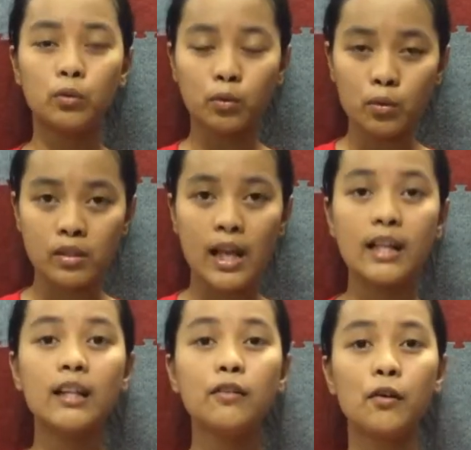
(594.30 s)

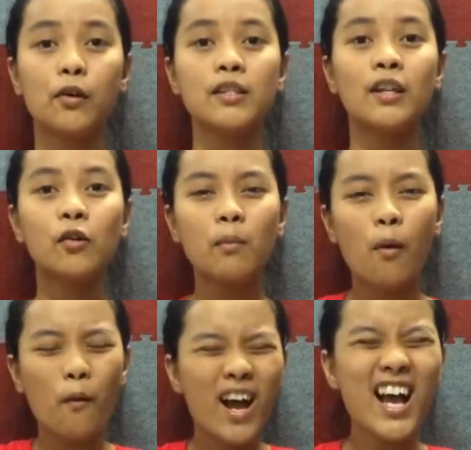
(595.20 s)
inutusan ng Diyos na
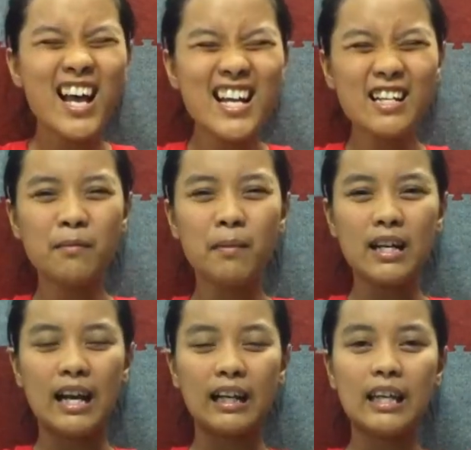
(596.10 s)
gumawa ng
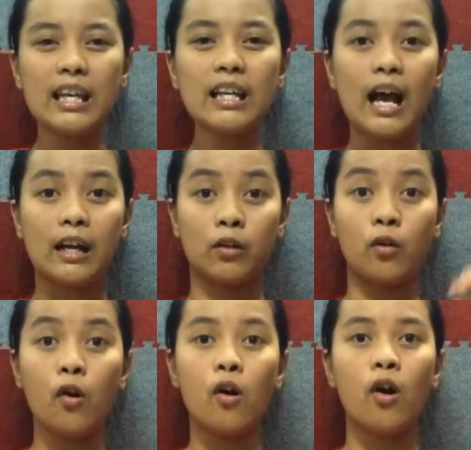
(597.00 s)
malaking
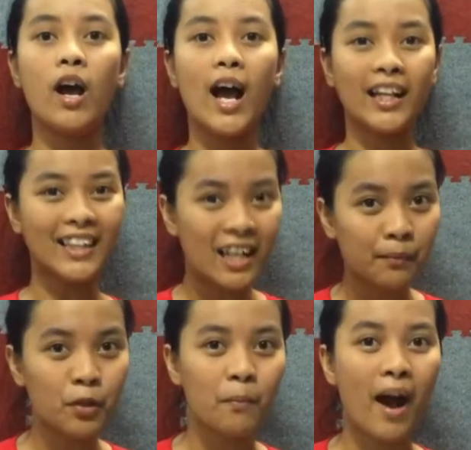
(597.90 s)
arko. At
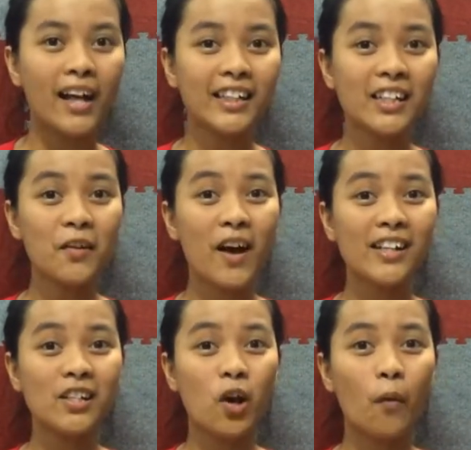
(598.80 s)
alam niyo ba ang
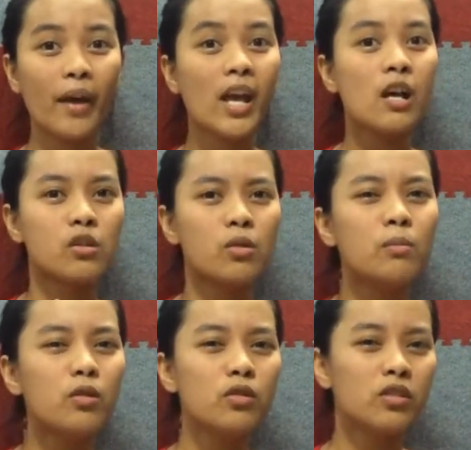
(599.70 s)
ginawa ni Noe?
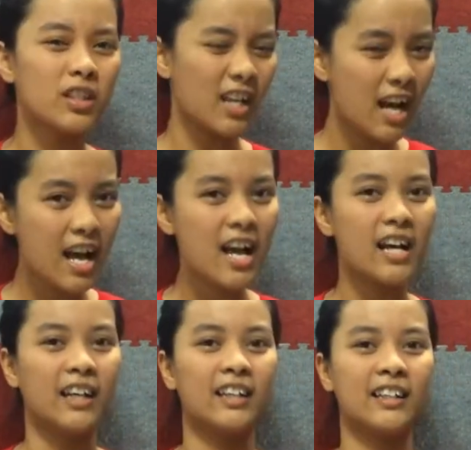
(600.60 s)
Sumunod
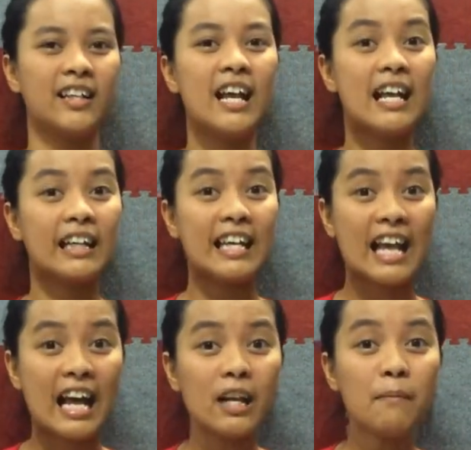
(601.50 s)
siya. Kaya